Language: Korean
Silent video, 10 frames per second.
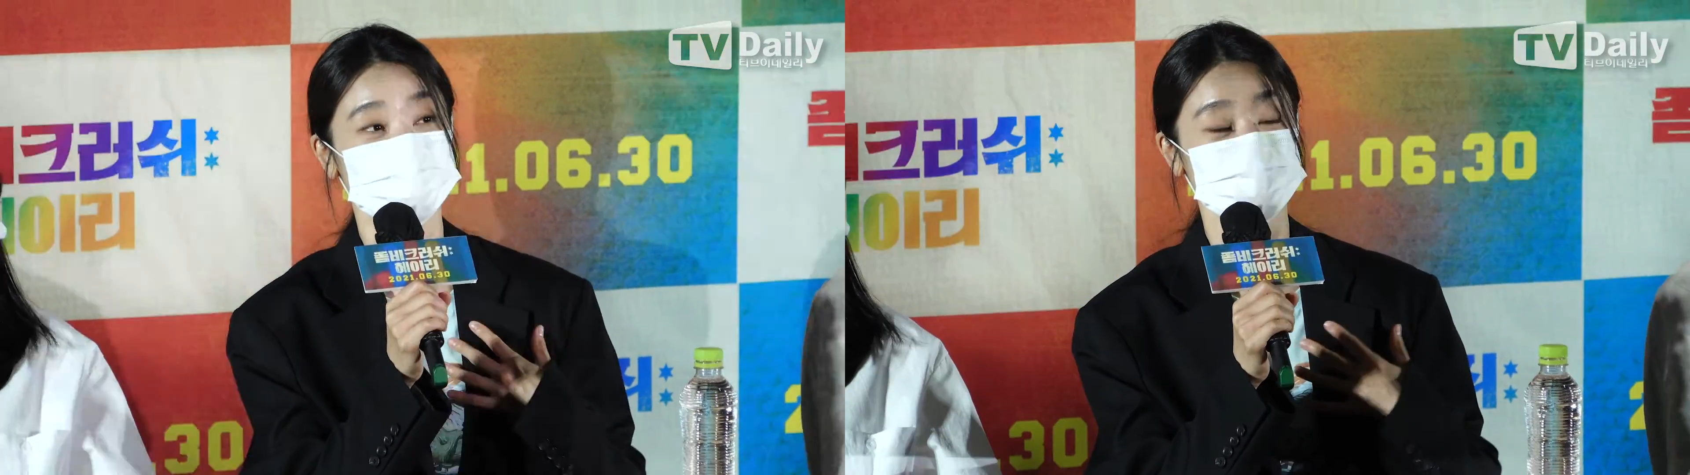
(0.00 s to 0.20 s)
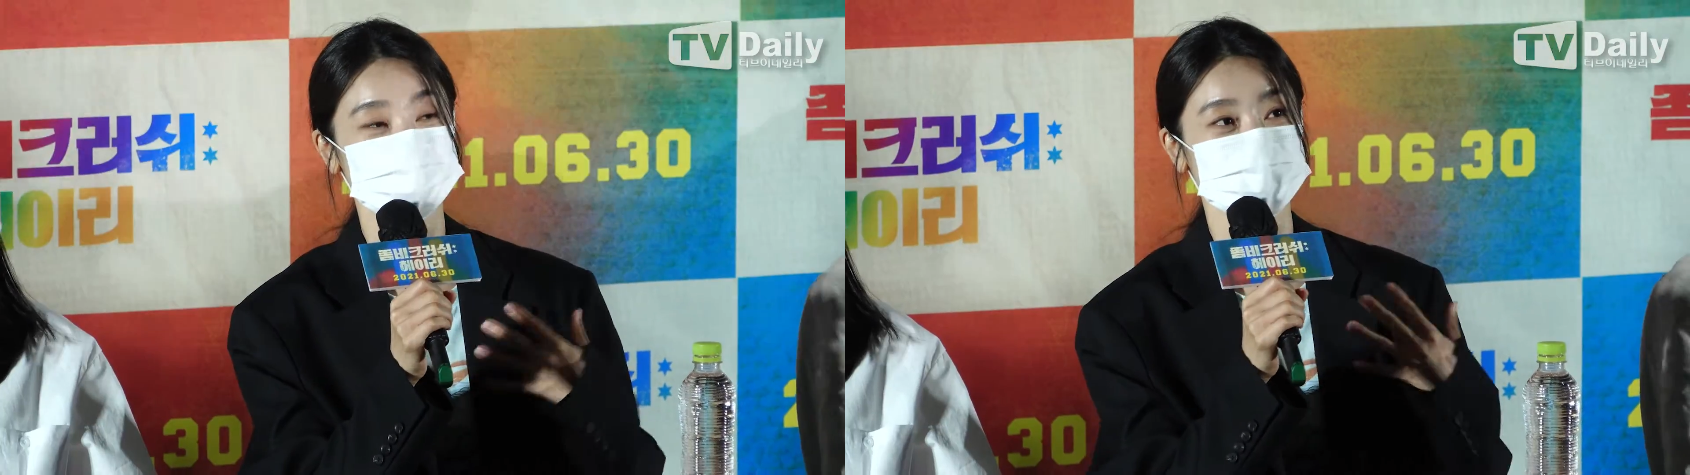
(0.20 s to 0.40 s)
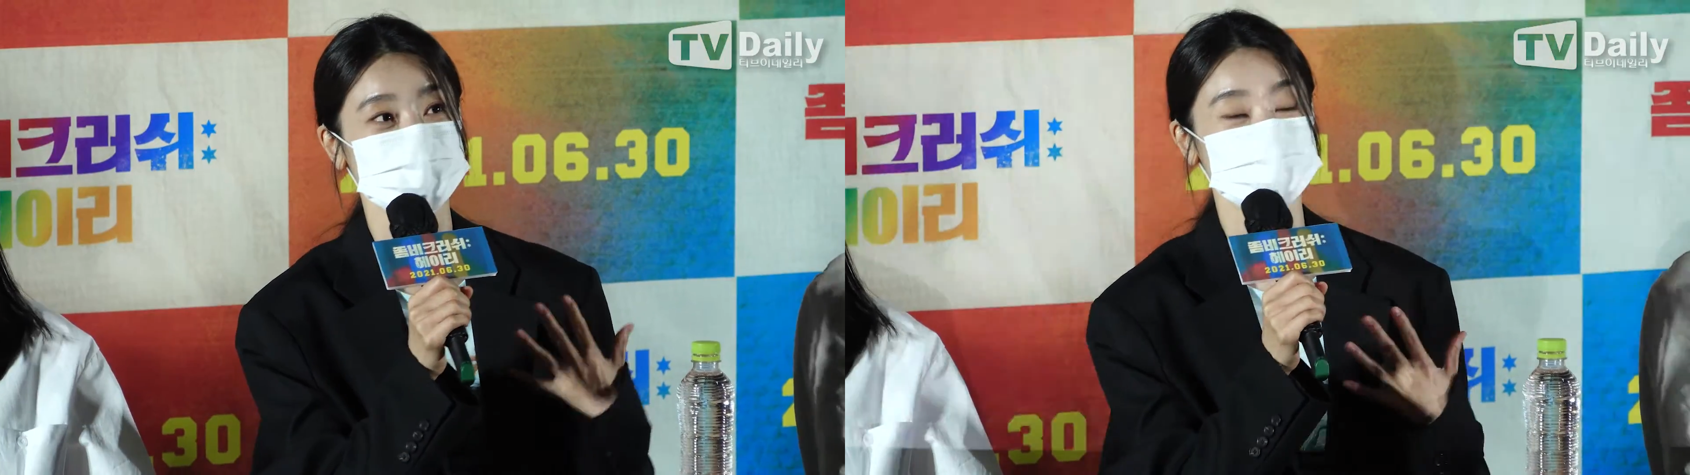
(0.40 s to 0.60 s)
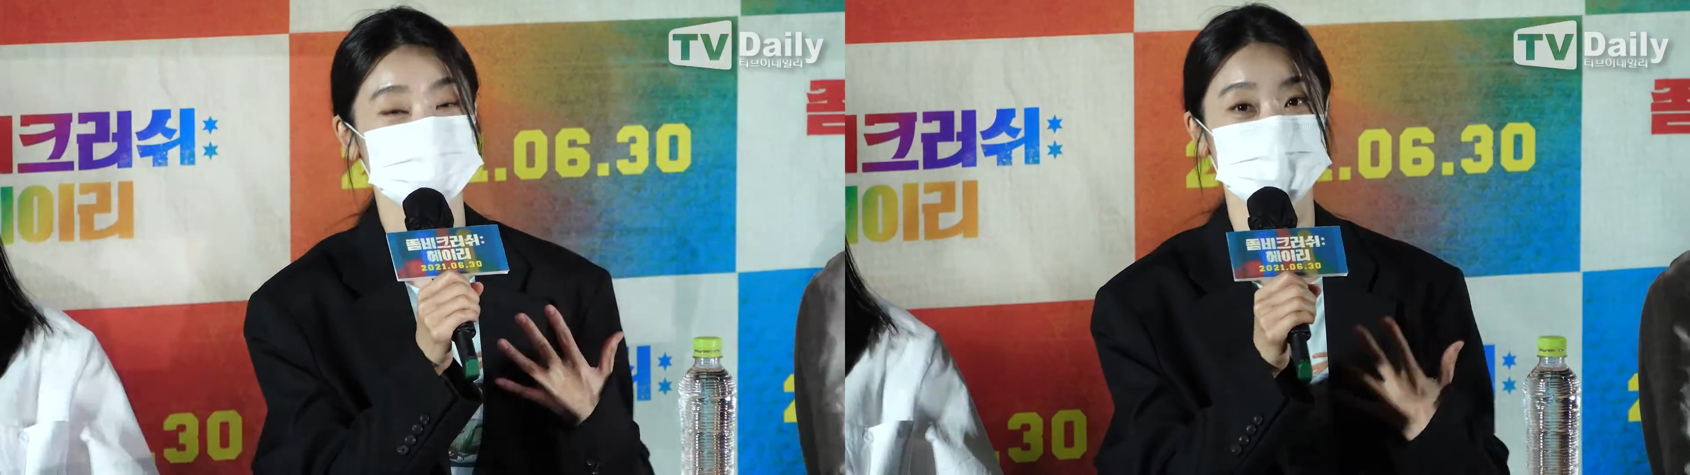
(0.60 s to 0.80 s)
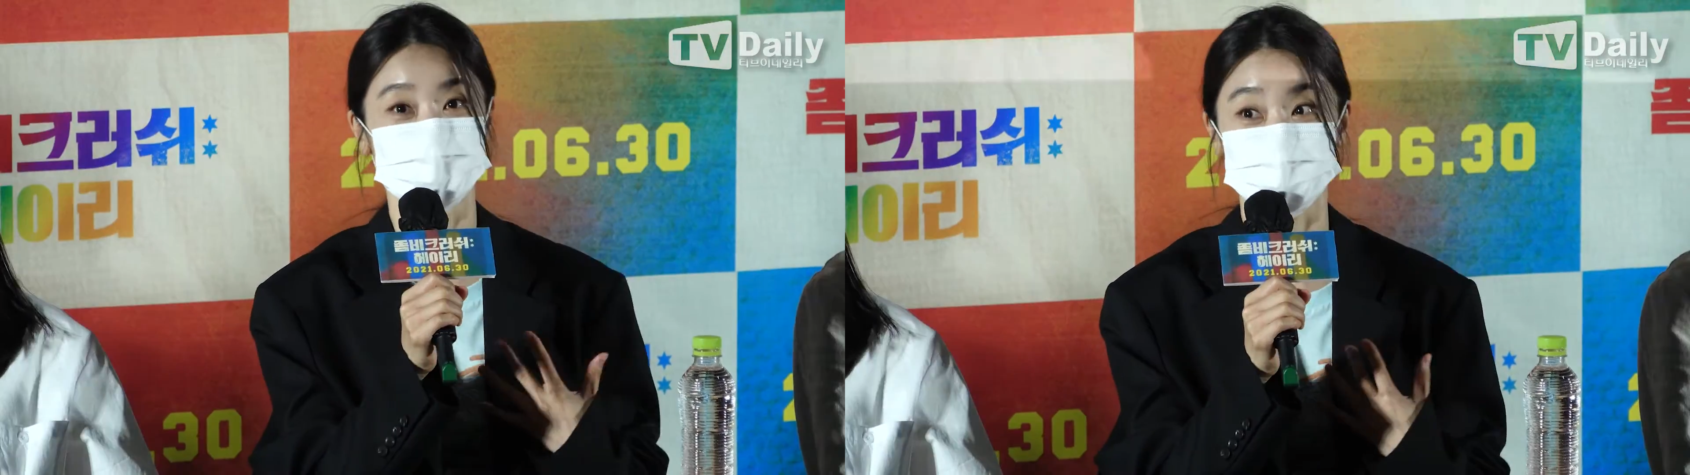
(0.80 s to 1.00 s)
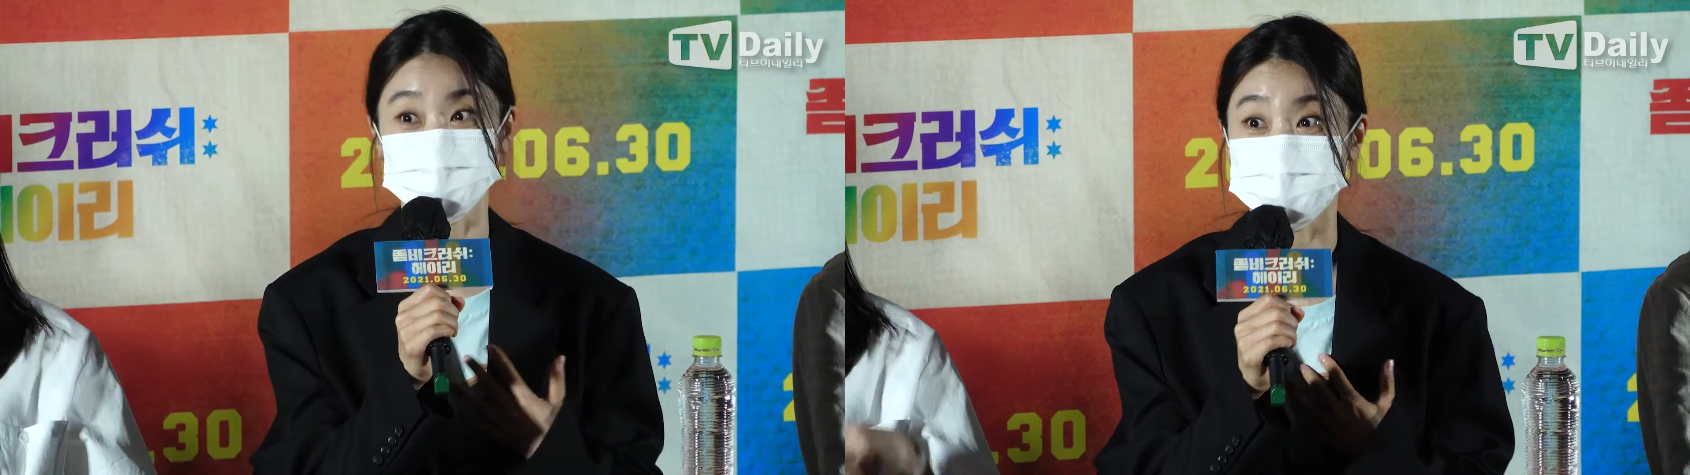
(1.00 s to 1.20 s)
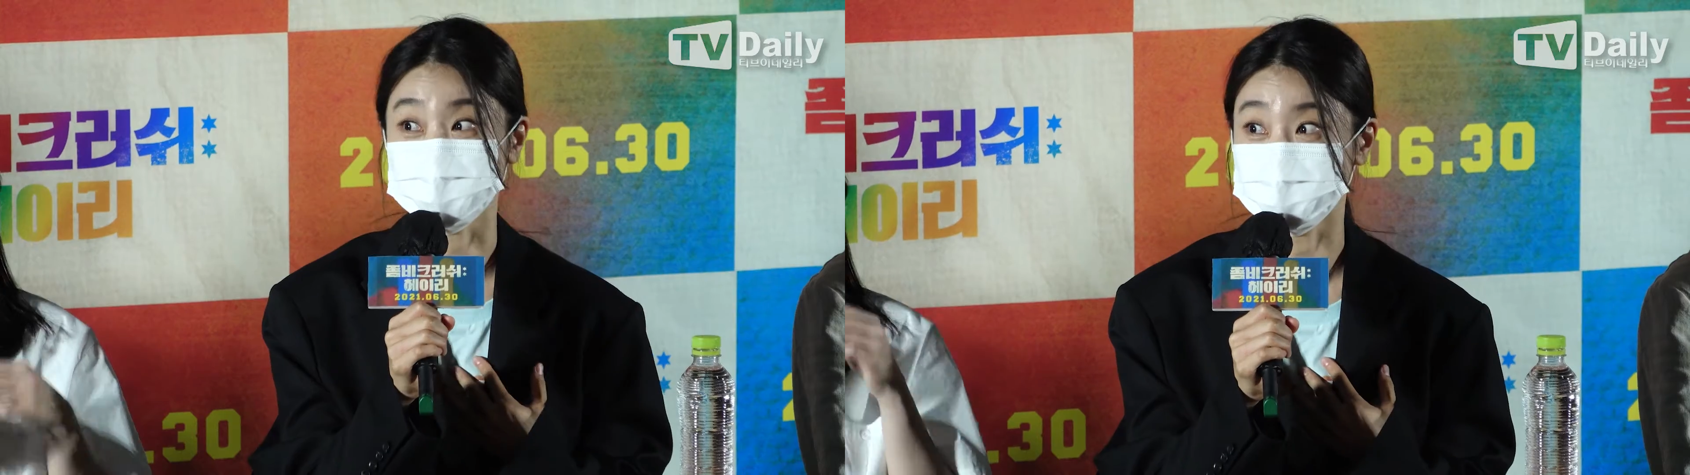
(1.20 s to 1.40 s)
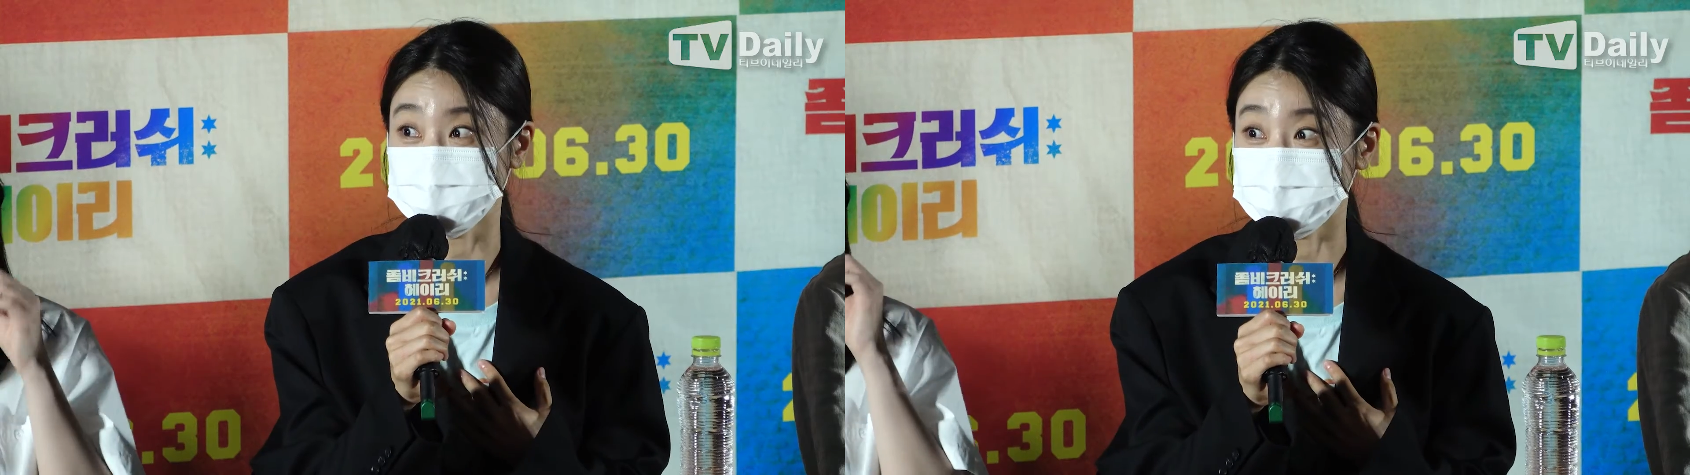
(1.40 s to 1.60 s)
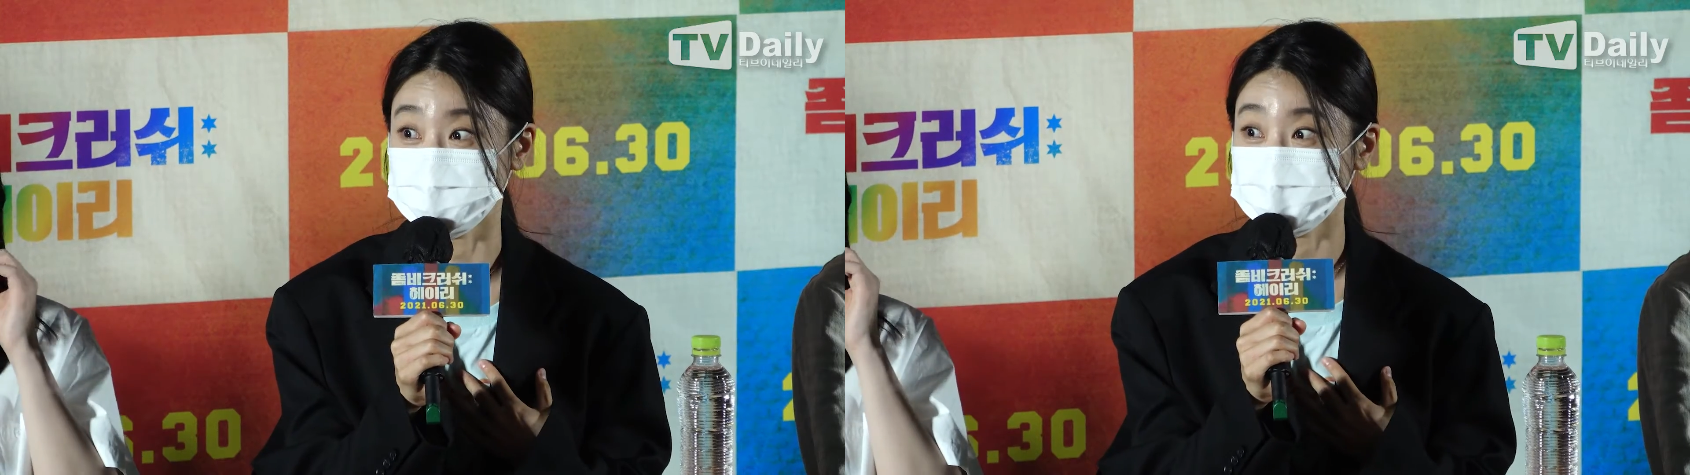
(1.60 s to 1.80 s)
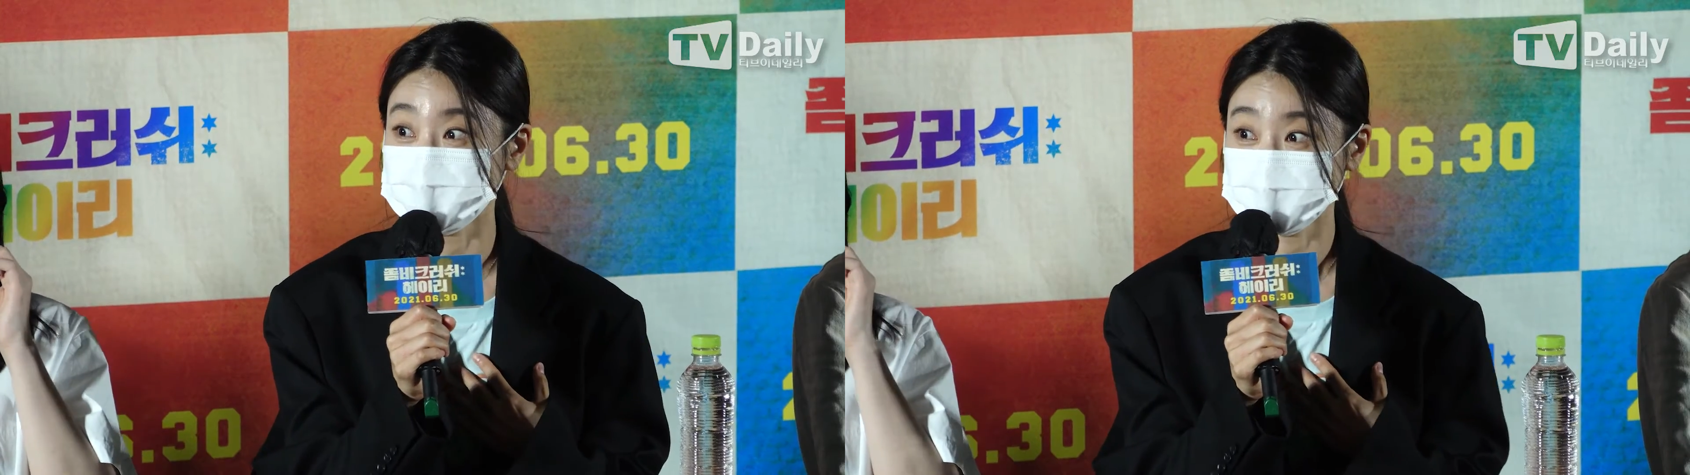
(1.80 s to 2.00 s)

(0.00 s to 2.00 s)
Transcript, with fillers: 굉장한 기대가 있었어요.